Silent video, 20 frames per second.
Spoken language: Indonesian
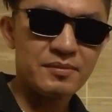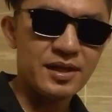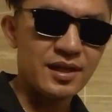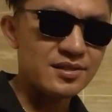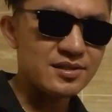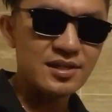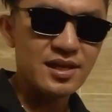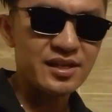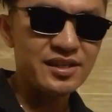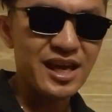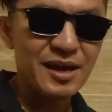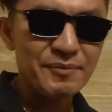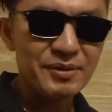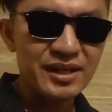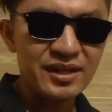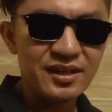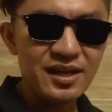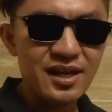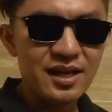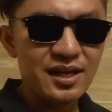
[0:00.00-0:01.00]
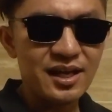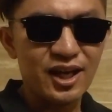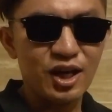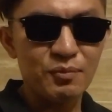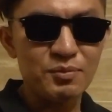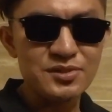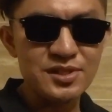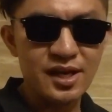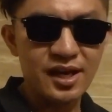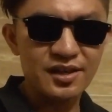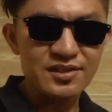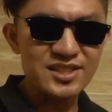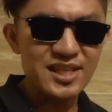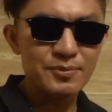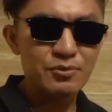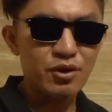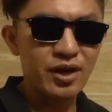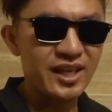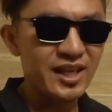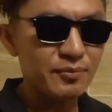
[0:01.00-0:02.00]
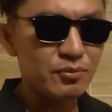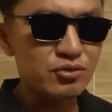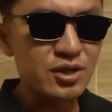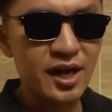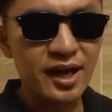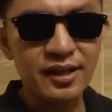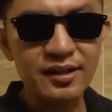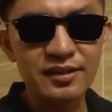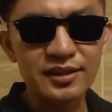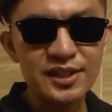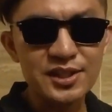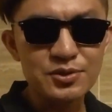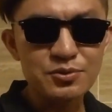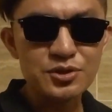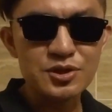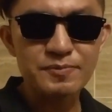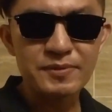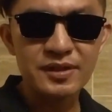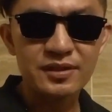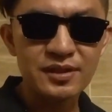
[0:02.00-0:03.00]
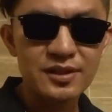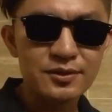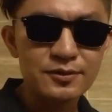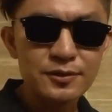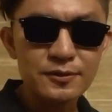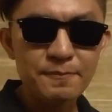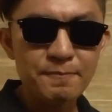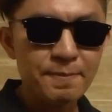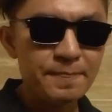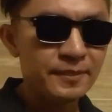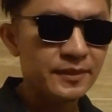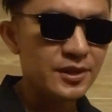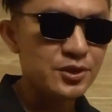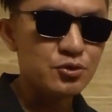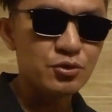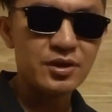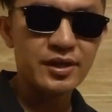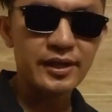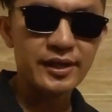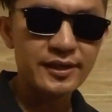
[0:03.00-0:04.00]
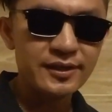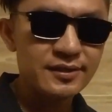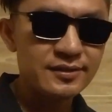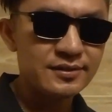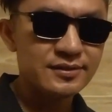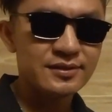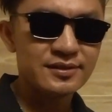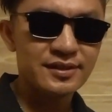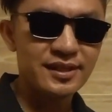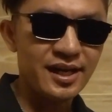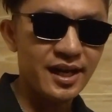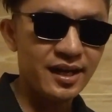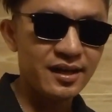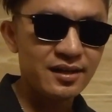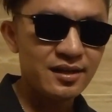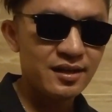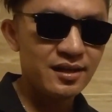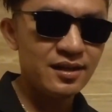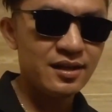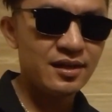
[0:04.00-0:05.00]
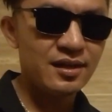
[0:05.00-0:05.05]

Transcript: merasa nyamankah kalau misalkan cebok hanya menggunakan tisu seperti itu tisu kering ya kan